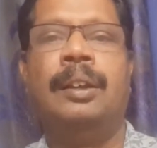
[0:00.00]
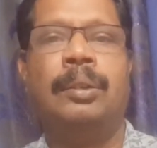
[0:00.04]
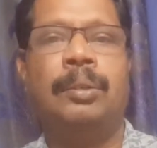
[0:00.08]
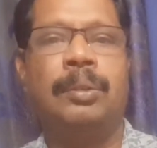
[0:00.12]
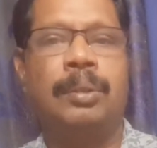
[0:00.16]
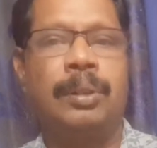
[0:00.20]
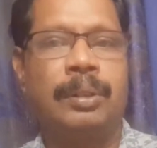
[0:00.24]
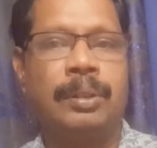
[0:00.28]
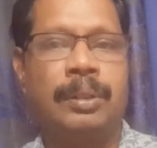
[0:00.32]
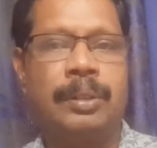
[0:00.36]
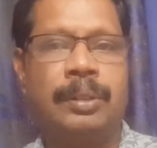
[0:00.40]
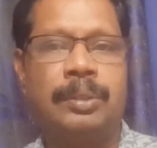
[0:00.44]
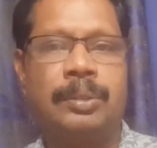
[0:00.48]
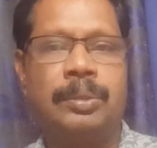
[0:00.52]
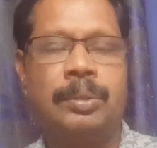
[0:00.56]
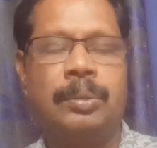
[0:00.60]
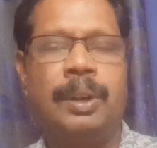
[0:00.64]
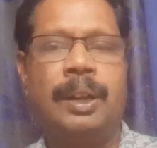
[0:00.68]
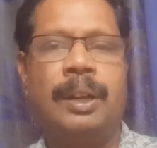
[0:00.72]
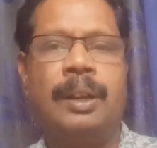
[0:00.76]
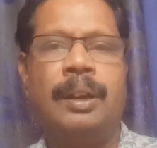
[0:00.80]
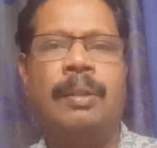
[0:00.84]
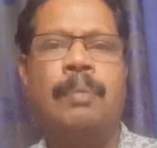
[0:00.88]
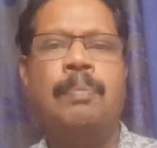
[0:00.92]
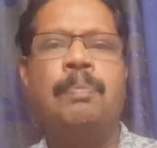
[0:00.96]
ஒரு
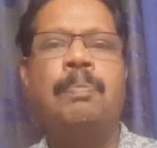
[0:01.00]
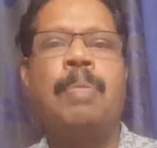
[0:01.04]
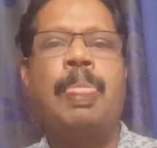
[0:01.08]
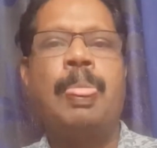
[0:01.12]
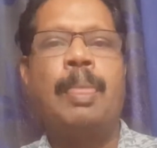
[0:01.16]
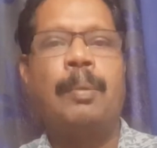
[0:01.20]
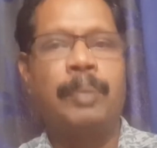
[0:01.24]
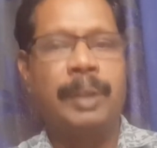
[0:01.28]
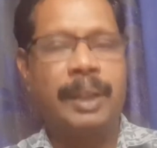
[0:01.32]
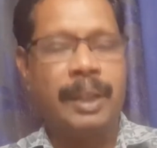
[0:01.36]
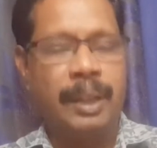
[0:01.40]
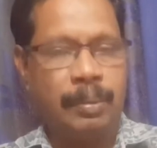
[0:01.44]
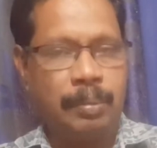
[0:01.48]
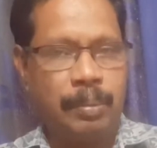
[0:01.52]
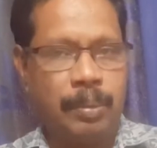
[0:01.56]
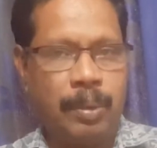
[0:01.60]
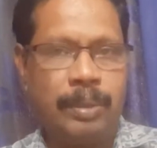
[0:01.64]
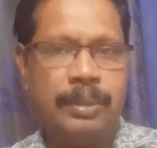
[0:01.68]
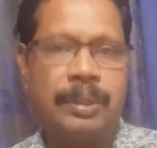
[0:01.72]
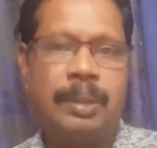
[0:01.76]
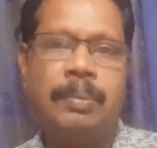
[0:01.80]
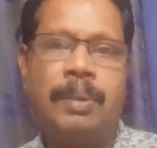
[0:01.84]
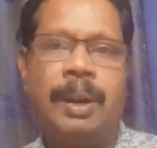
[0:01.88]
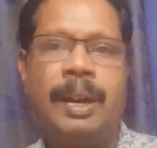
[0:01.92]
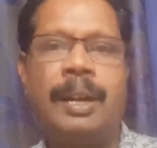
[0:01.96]
சூழல் மிக
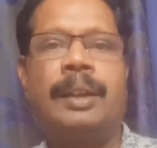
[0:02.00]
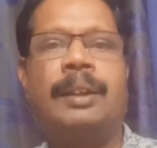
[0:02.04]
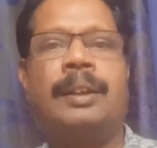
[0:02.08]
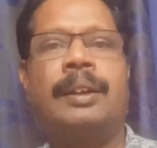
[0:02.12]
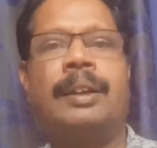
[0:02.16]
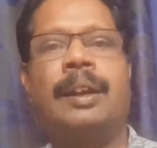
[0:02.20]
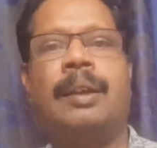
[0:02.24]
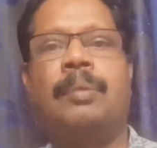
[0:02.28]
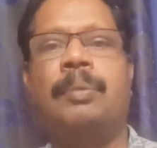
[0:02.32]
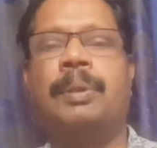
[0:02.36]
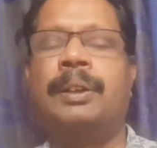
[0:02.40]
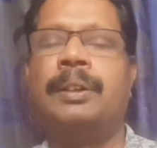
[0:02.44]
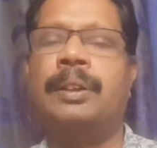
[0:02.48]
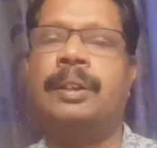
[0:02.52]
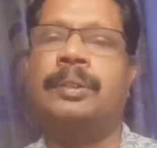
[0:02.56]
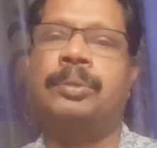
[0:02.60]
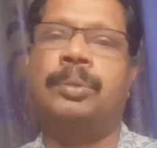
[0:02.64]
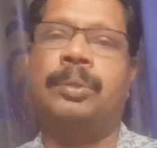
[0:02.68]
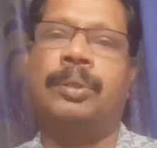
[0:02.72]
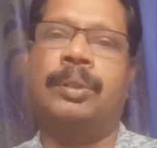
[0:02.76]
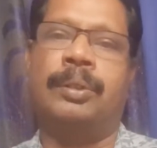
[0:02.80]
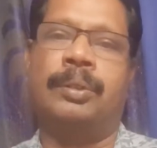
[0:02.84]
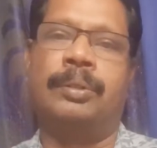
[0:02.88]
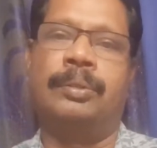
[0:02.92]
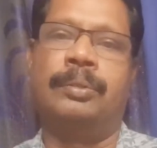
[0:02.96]
மோசமாக இருக்குது அப்படின்னு தான்
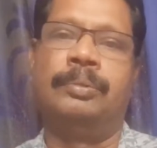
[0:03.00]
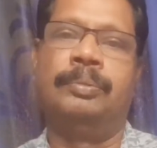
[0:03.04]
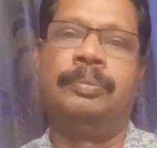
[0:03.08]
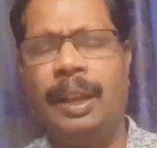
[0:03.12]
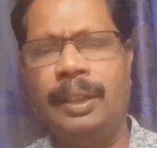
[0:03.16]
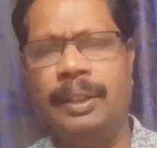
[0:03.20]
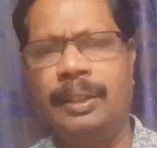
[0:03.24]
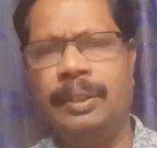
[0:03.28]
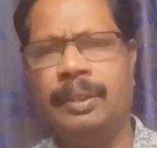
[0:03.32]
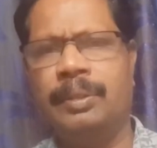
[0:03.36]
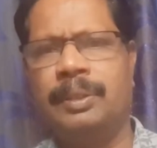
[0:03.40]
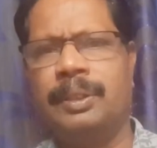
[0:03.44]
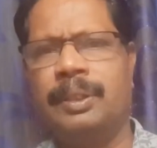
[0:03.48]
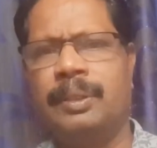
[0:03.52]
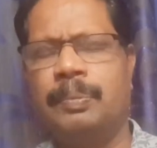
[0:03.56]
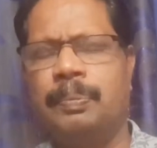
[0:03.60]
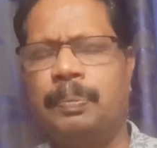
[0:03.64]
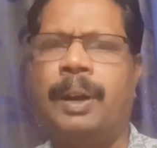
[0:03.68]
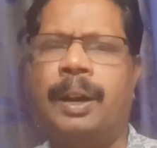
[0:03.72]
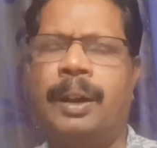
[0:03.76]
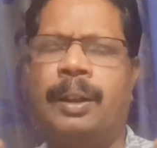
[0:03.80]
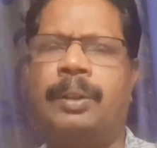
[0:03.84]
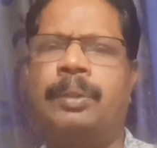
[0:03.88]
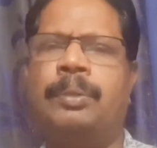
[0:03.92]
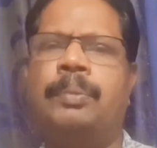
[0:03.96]
சொல்லணும் இது வந்து
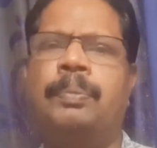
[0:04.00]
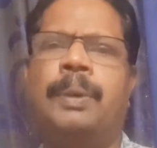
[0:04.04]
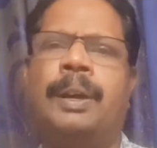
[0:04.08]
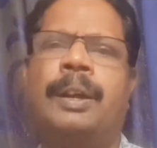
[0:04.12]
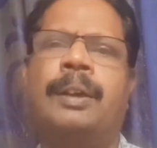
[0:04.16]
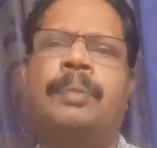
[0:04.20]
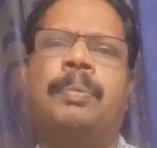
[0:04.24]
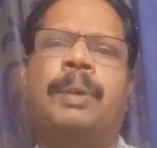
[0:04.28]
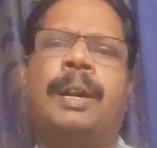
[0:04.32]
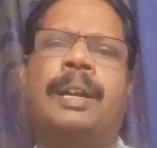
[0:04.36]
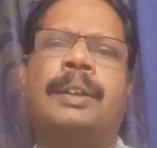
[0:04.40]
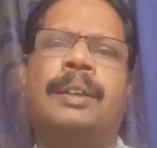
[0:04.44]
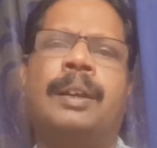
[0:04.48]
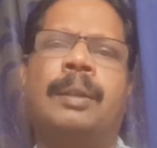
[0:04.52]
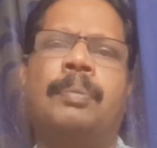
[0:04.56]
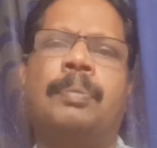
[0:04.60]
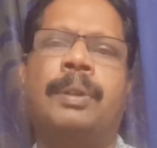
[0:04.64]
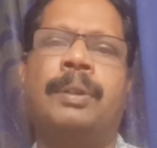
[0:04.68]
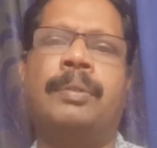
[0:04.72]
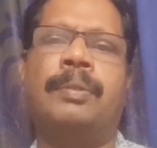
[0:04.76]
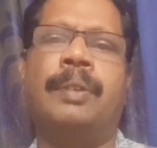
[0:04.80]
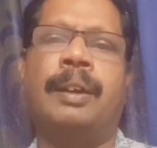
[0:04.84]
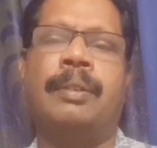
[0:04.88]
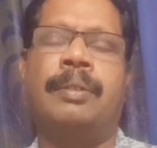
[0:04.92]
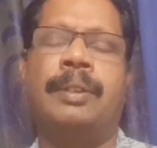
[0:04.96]
பலரும் ப பல
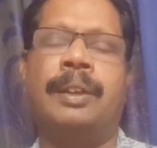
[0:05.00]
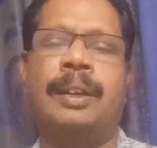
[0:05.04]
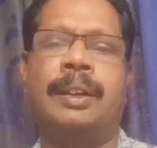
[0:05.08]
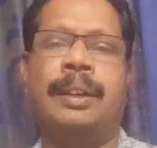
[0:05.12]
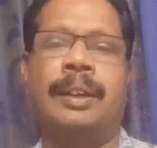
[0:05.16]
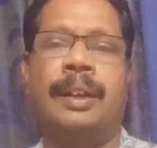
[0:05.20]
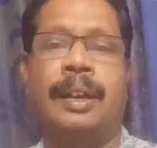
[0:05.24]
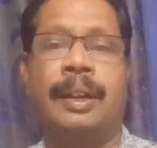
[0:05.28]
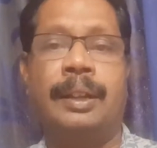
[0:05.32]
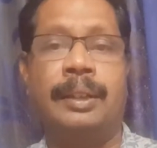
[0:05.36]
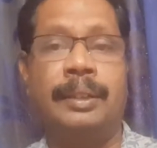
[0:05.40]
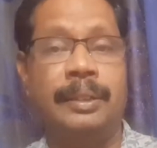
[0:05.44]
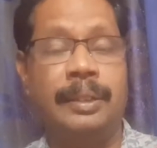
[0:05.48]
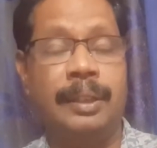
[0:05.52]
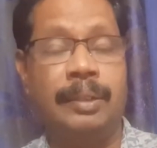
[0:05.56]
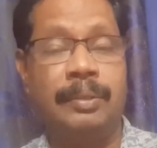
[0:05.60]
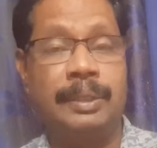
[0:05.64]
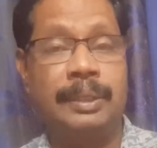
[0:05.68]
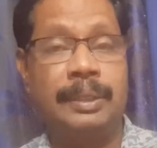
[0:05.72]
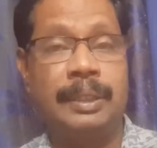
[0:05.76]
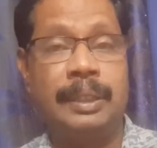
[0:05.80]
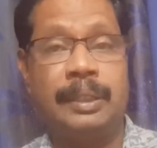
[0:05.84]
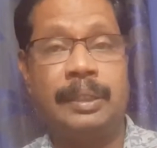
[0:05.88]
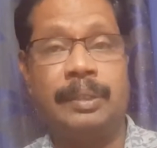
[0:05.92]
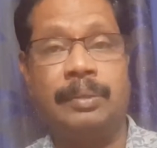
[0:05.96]
தரப்பிலும் வரவேற்கிறாங்க இந்த
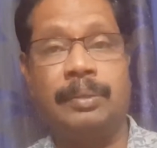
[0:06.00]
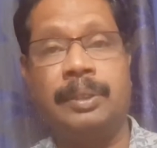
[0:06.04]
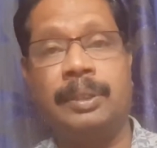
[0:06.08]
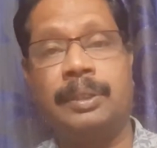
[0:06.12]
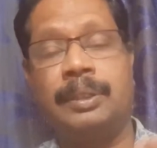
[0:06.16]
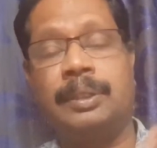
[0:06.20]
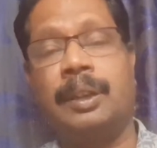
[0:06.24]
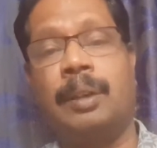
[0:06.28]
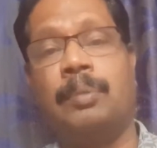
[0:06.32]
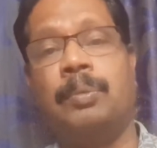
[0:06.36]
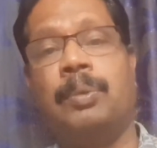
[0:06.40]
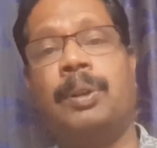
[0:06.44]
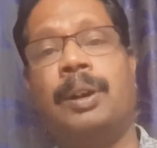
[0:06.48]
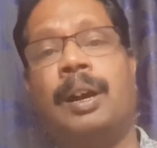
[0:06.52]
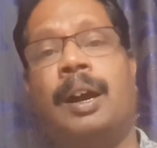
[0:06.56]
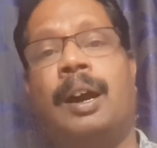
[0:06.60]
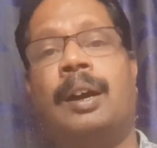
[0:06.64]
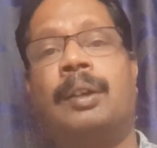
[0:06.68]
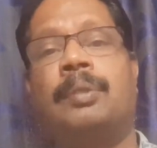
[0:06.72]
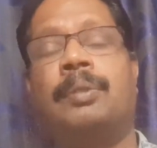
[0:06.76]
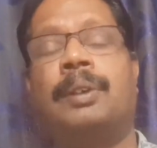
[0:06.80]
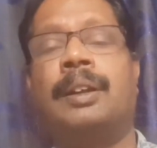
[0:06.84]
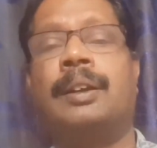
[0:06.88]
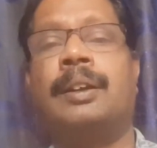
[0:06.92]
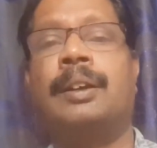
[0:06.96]
விஷயத்தை வந்து சமூக
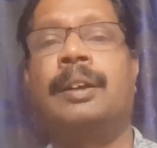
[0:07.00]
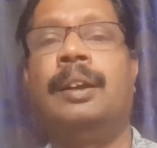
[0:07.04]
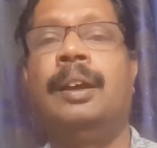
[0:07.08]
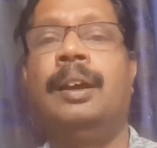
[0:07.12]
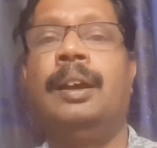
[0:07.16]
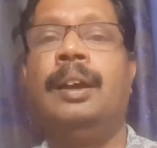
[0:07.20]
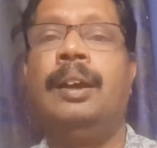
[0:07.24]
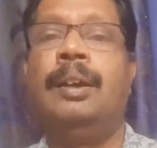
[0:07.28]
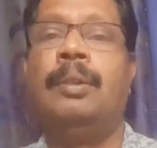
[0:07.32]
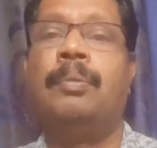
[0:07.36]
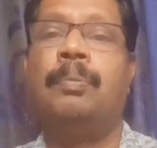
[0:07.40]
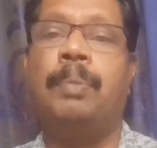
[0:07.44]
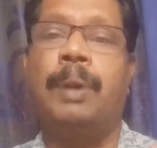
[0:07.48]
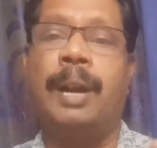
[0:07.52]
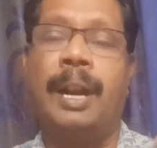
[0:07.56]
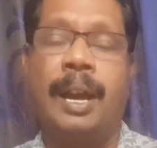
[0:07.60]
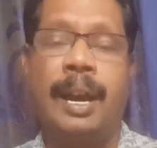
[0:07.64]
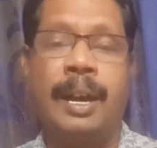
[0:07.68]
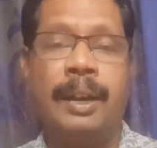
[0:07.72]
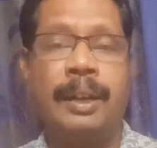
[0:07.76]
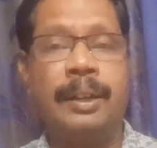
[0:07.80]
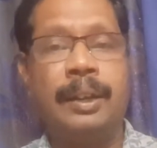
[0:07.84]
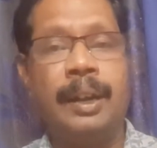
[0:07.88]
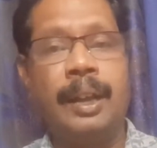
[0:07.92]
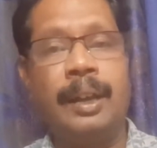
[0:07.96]
ஆர்வலர்கள் பல
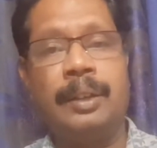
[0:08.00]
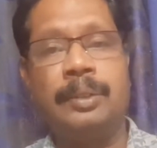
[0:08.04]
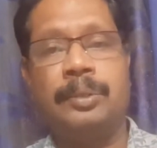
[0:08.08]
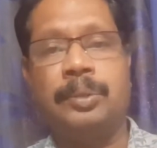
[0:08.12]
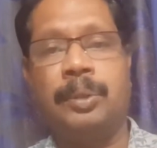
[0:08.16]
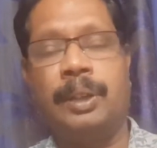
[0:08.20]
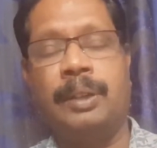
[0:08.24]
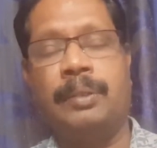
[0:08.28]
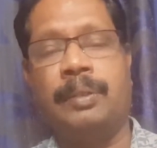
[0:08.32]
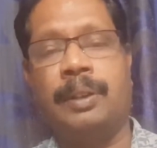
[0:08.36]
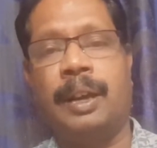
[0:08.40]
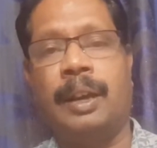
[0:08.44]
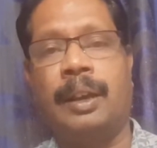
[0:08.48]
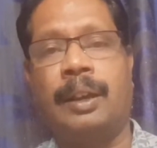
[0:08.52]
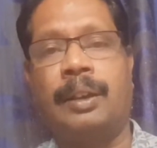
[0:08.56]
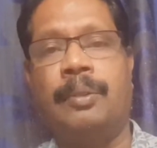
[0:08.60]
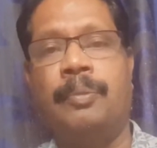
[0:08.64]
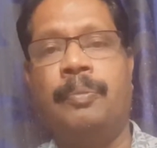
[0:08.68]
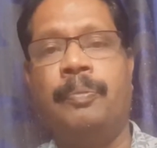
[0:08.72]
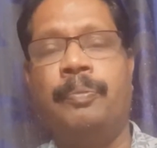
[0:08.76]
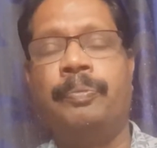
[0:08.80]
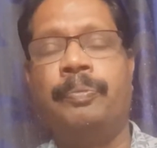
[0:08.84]
ஆண்டுகளாக சொல்லி வராங்க